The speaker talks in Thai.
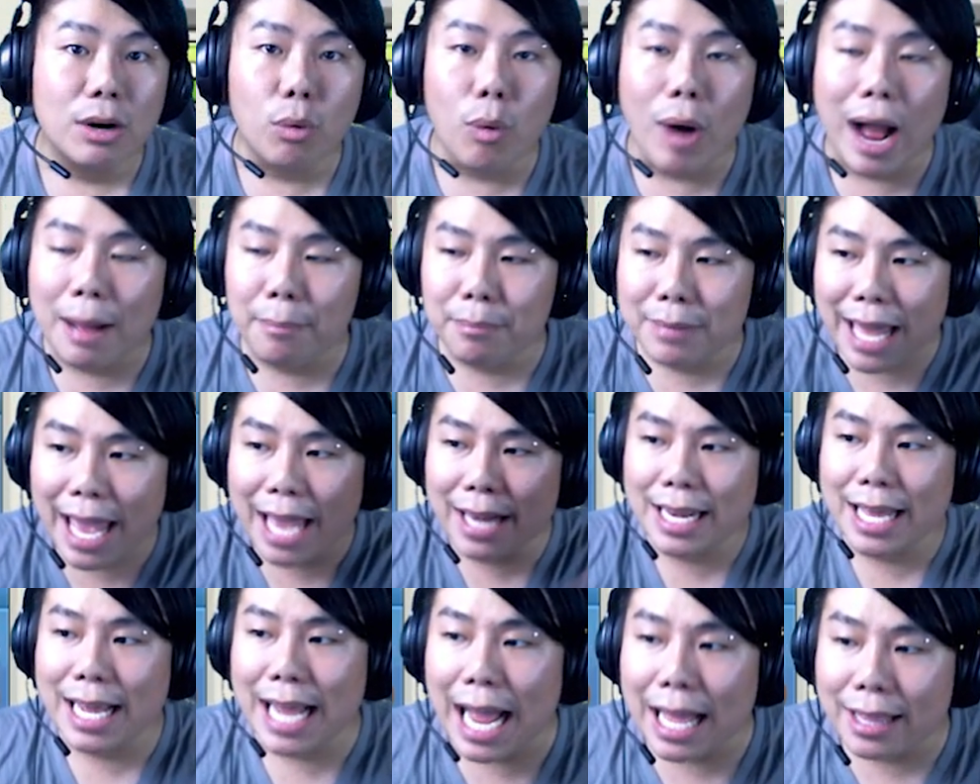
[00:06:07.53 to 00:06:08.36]
ความแรง
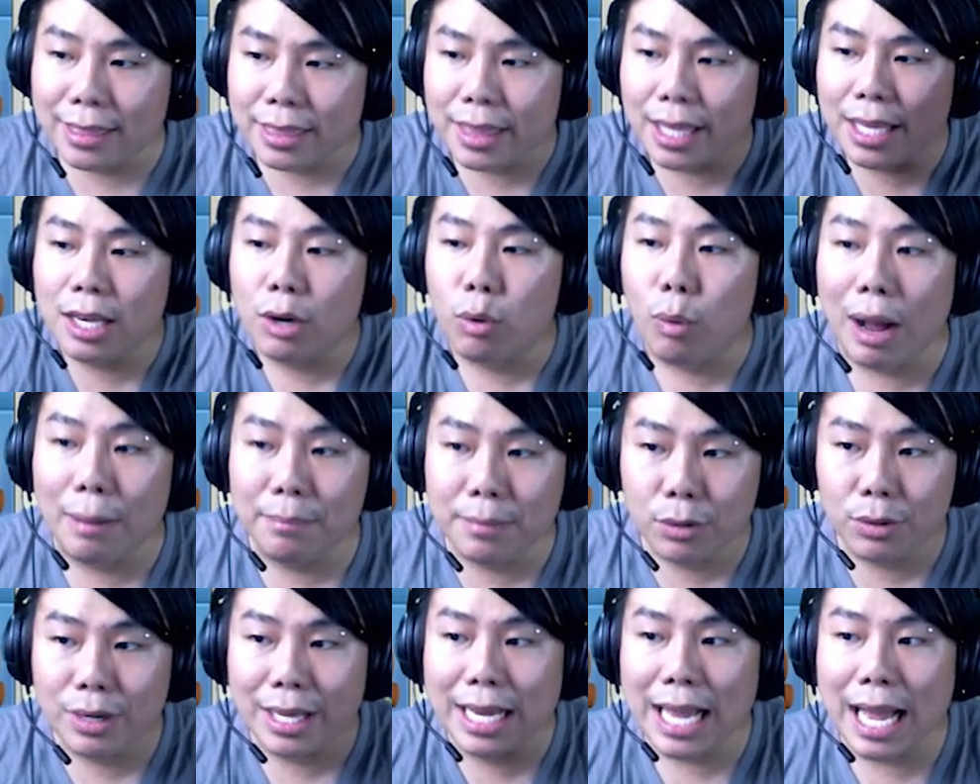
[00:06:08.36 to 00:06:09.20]
ในการตีความ
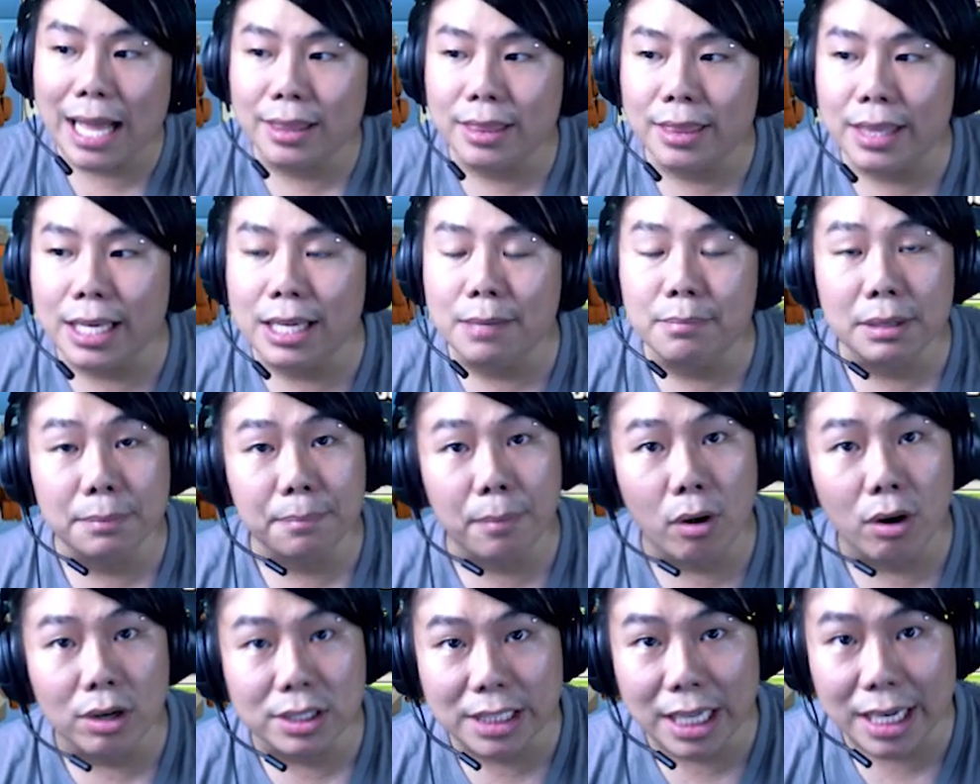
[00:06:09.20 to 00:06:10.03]
เร็วในการตีมัน
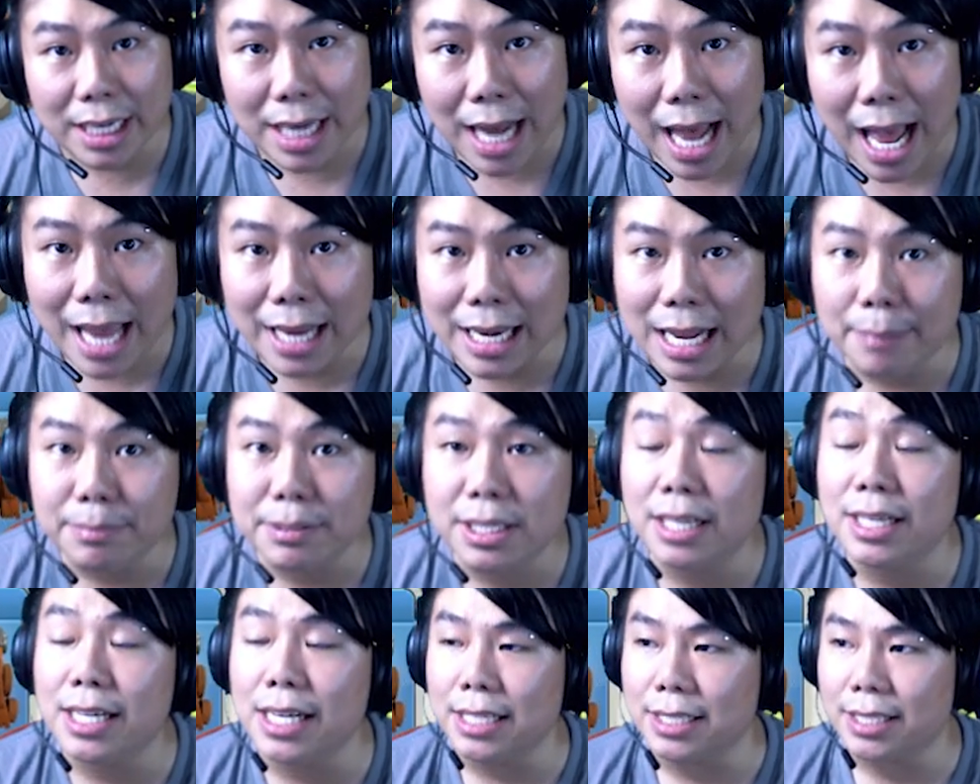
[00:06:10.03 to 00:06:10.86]
พอใช้ได้นะครับ
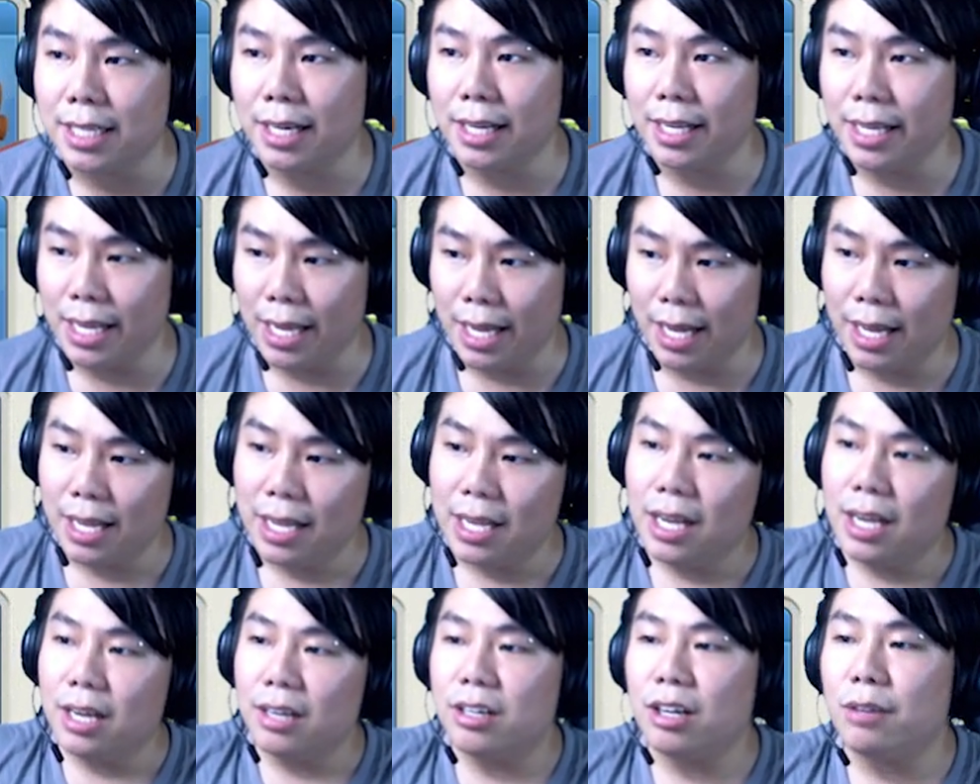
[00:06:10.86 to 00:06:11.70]
เฉลี่ยเฉลี่ย
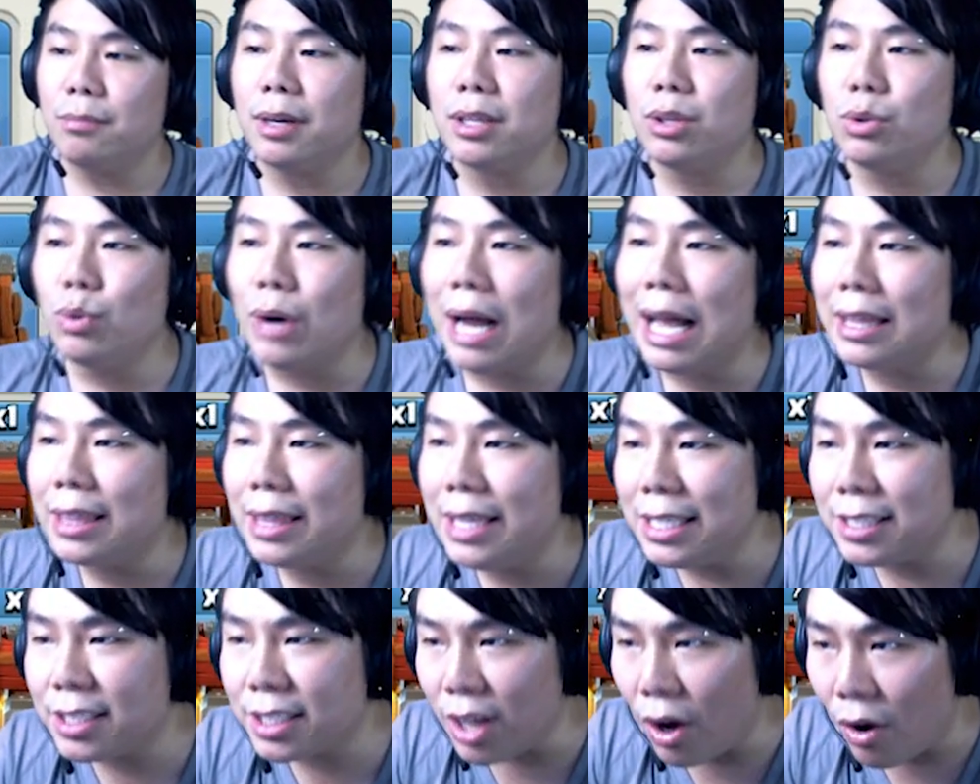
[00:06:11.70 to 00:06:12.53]
เรามาดูอัน
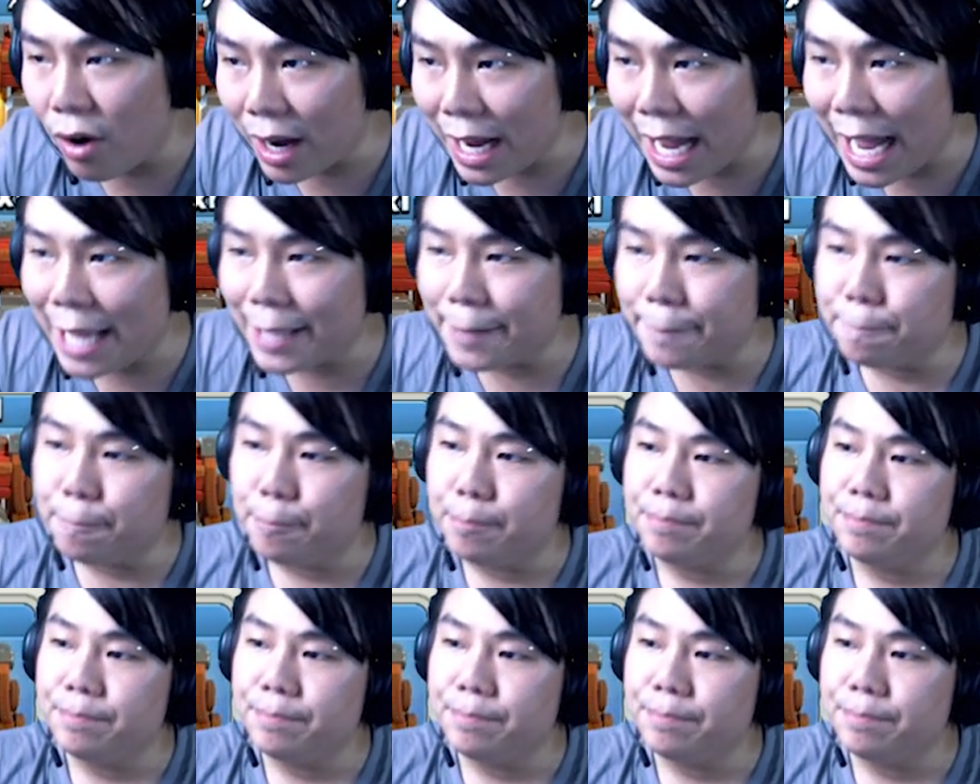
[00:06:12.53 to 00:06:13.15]
ที่ 2 กัน